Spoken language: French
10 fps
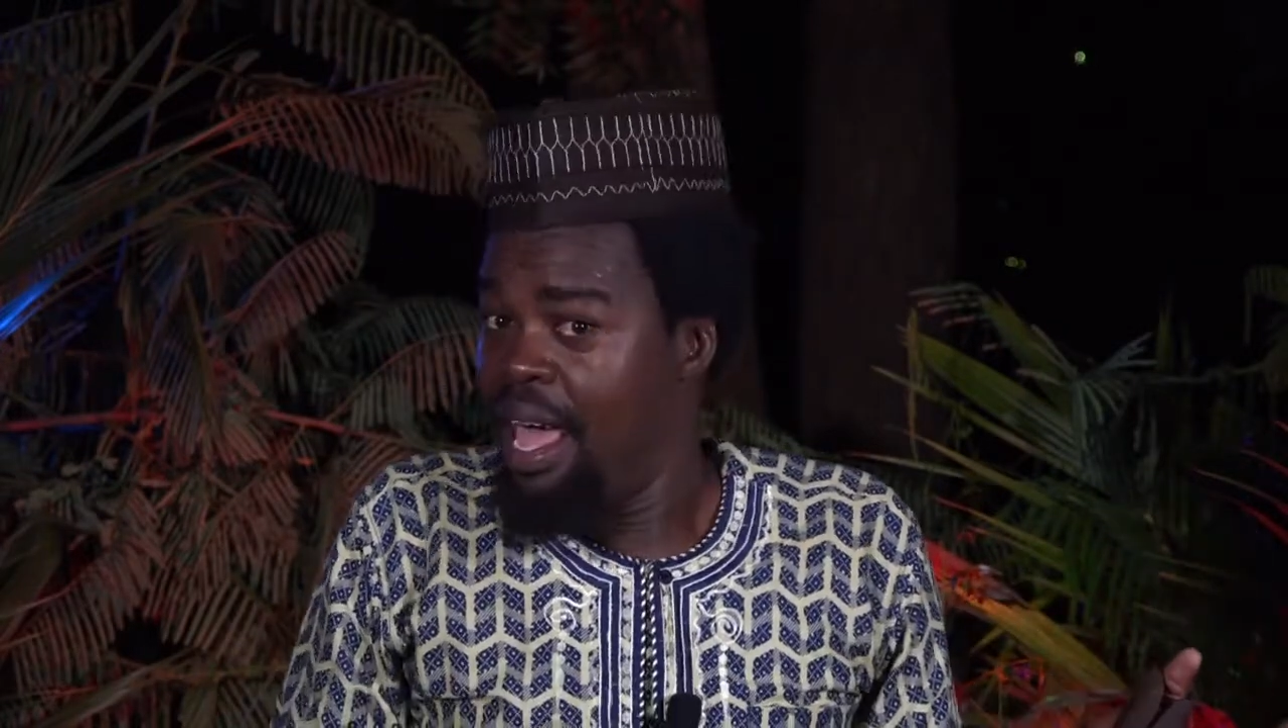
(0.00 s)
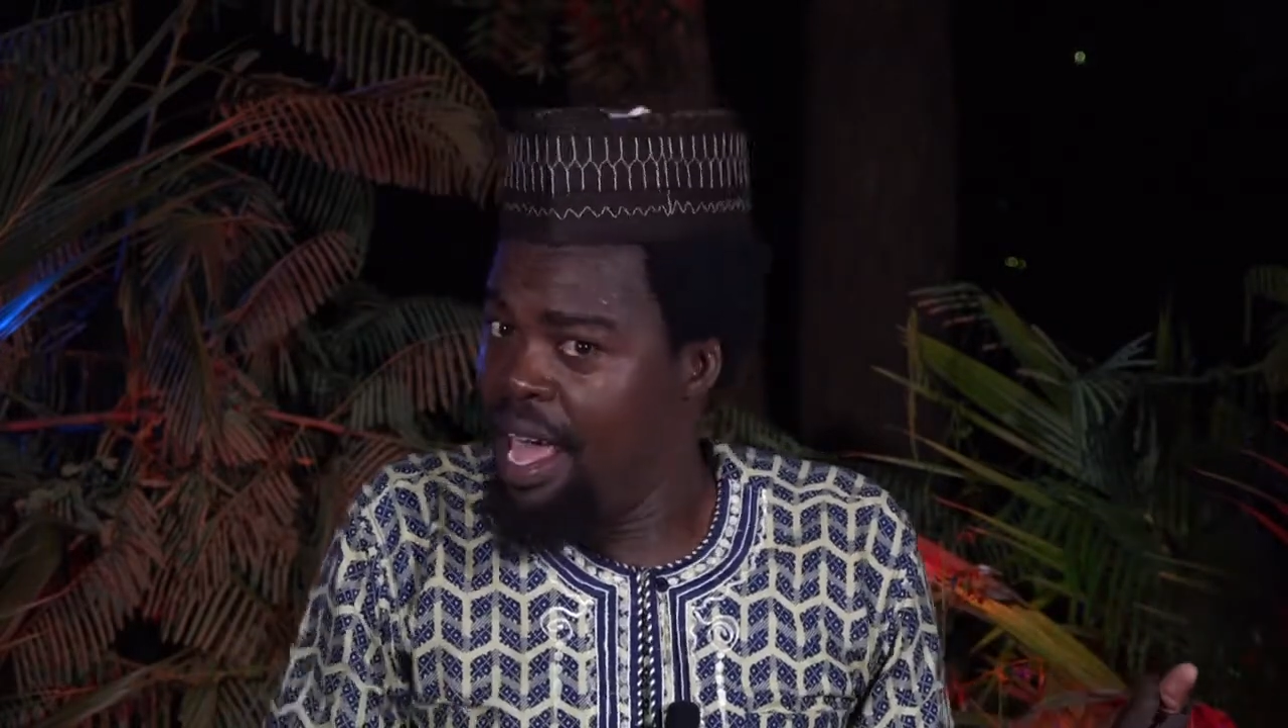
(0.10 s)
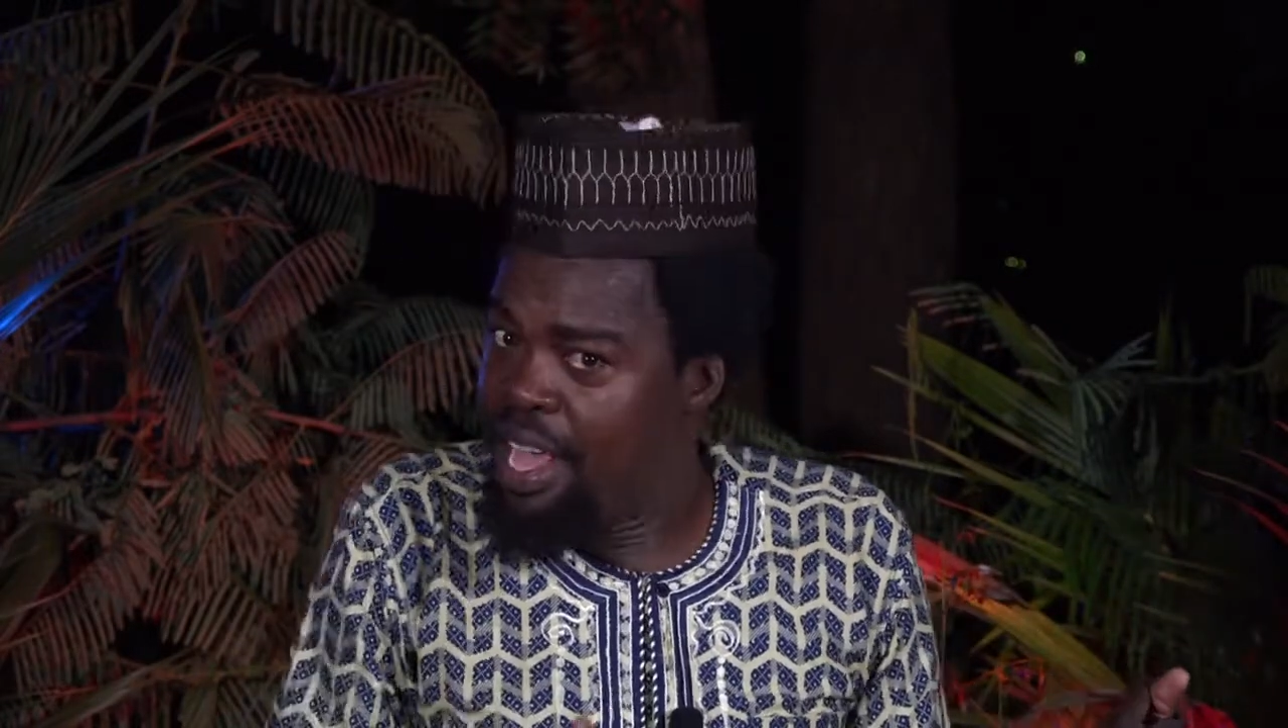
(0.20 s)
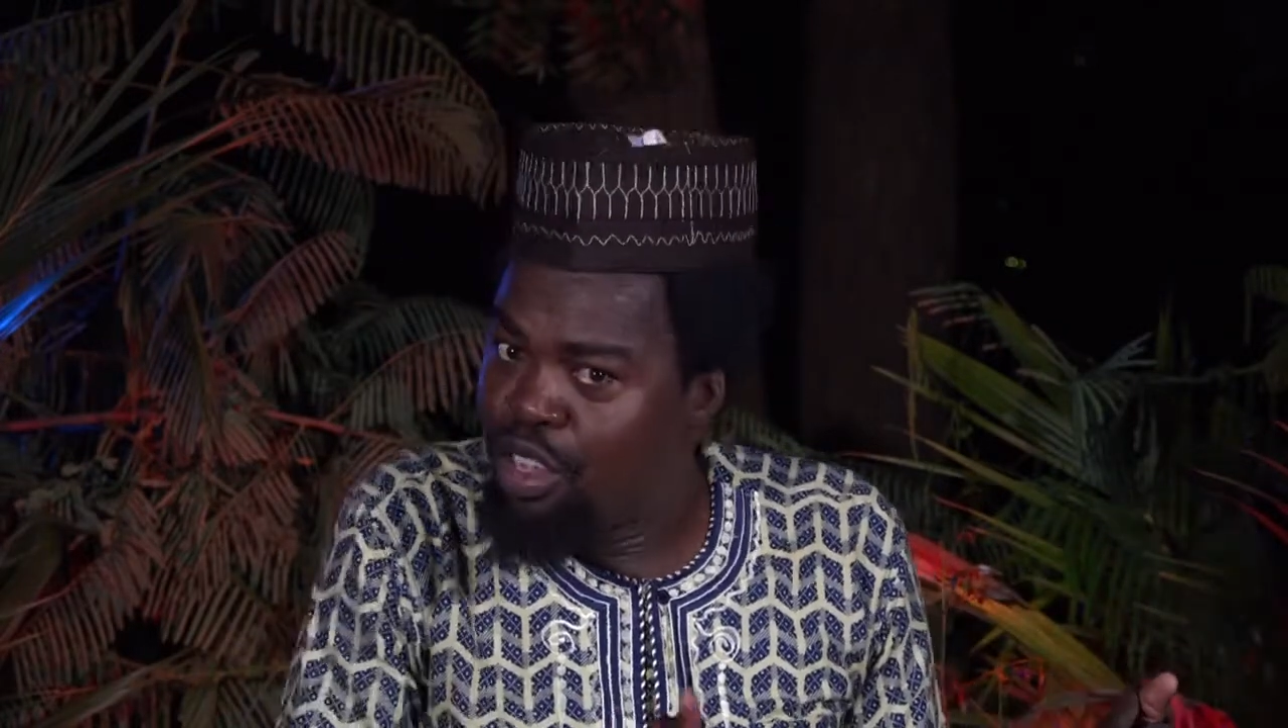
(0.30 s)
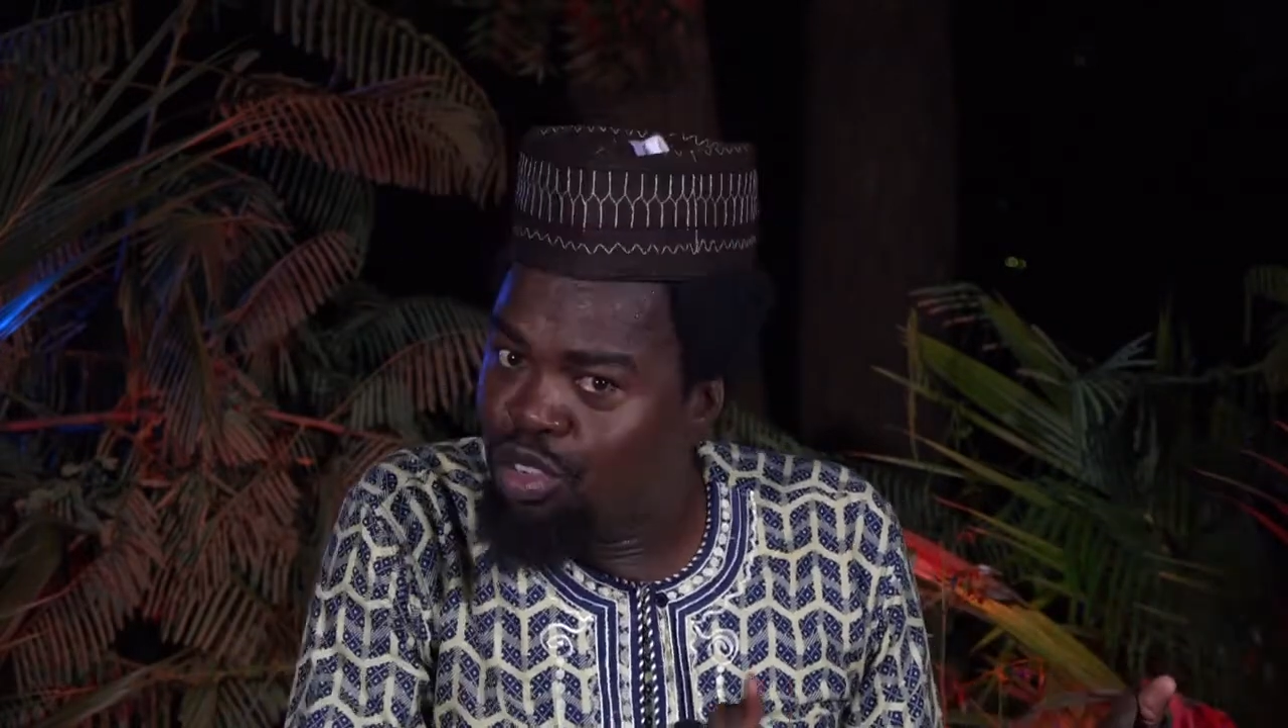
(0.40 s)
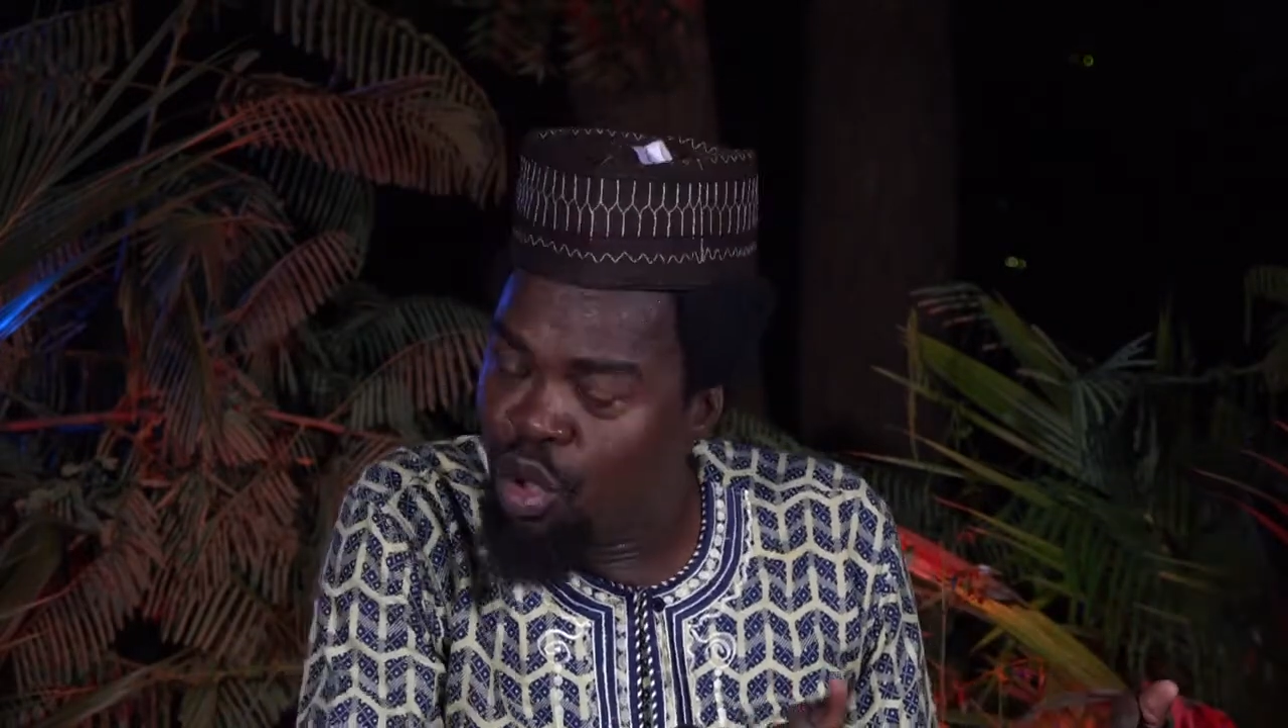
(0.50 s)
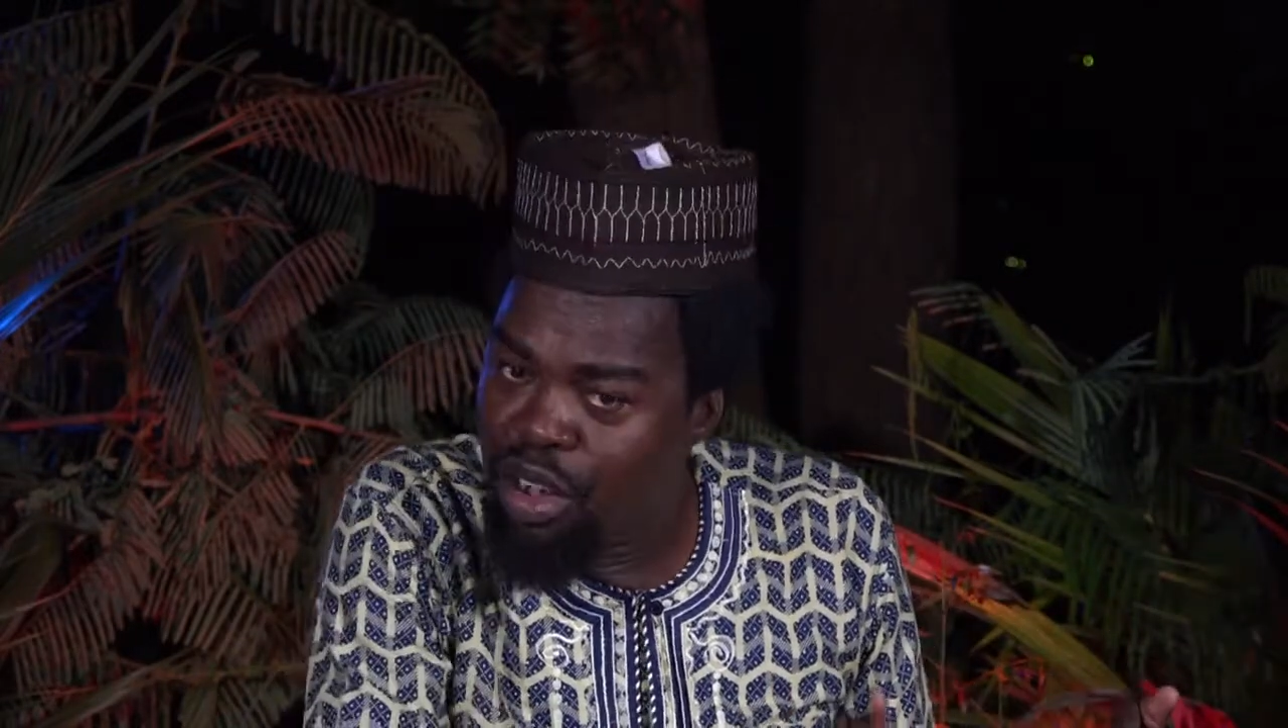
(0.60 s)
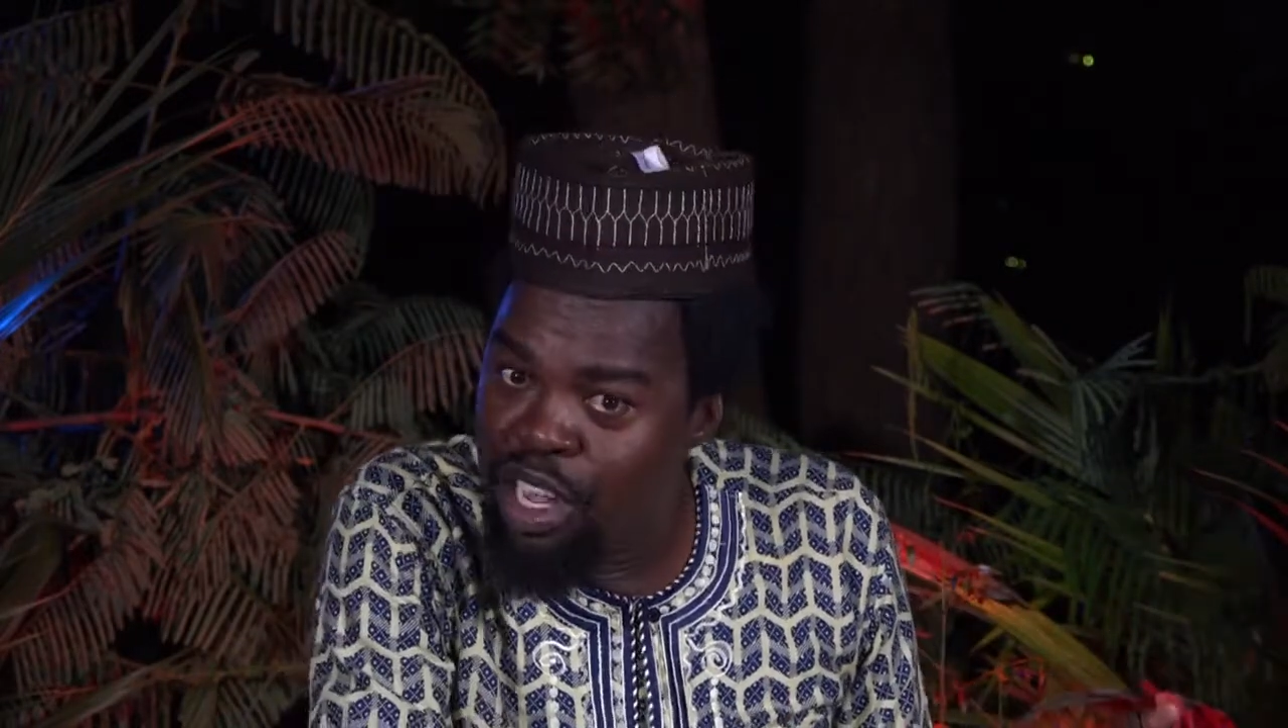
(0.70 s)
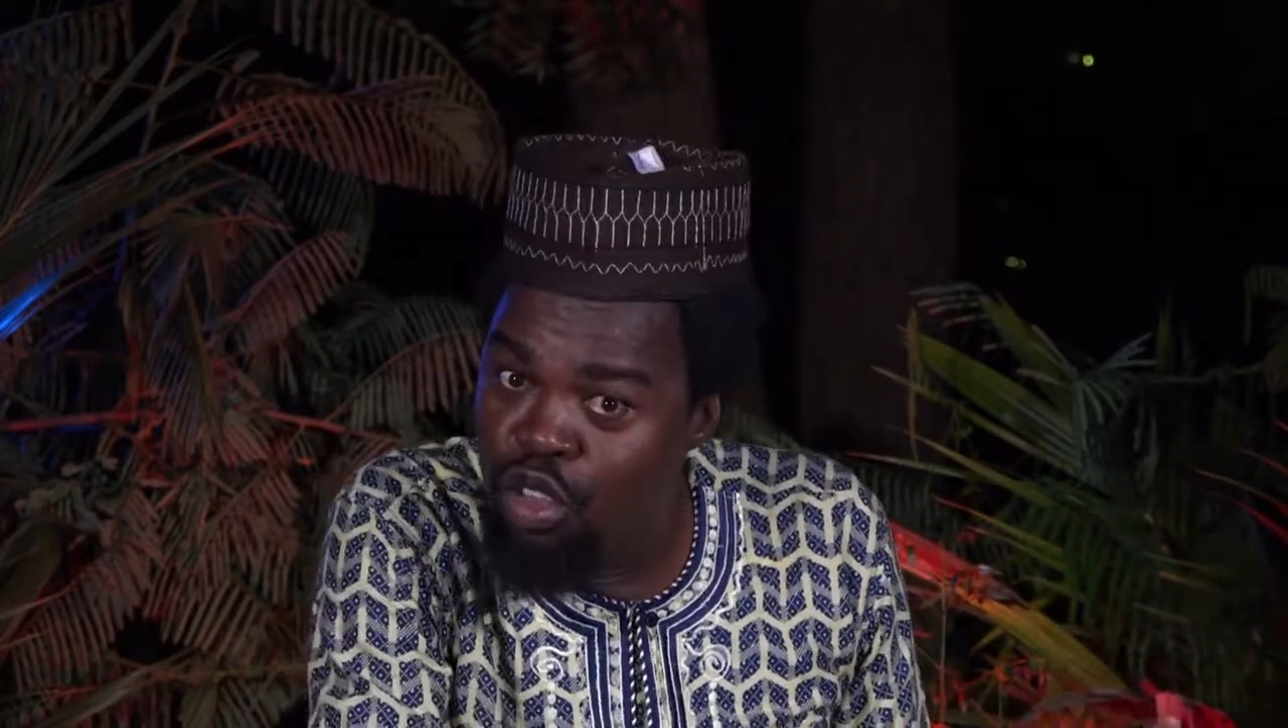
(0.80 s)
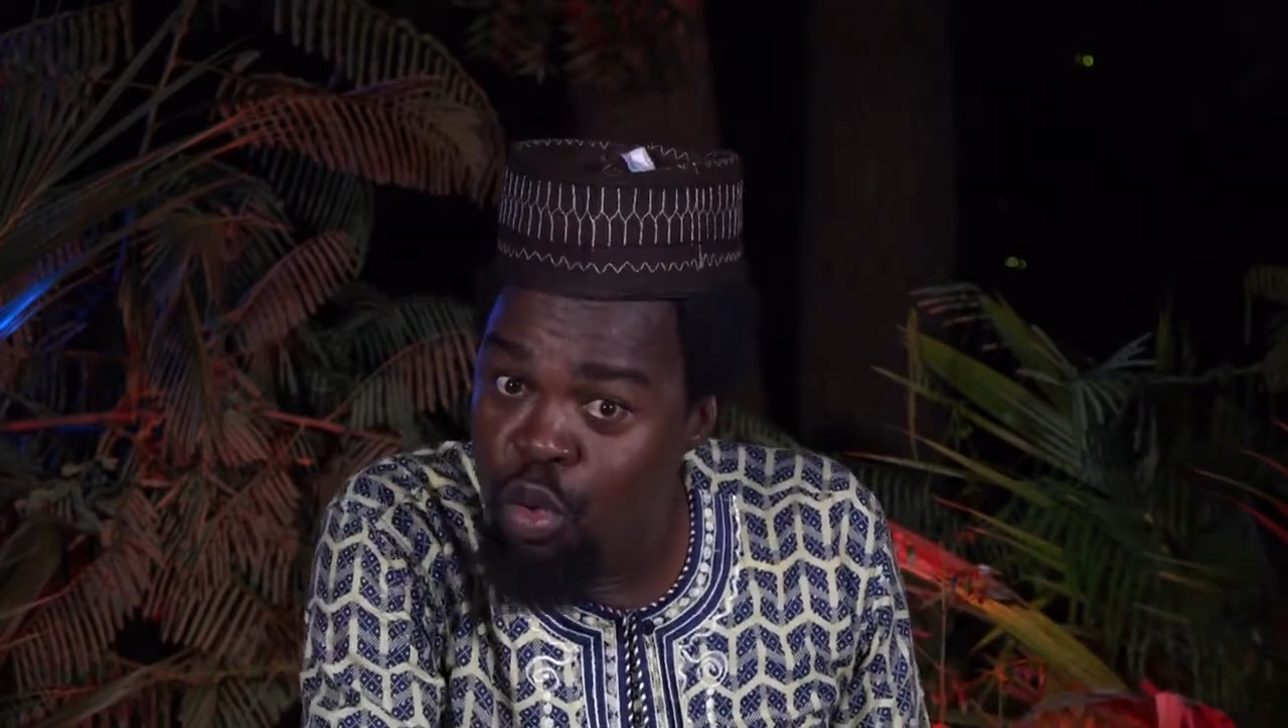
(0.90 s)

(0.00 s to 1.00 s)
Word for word: et il sortait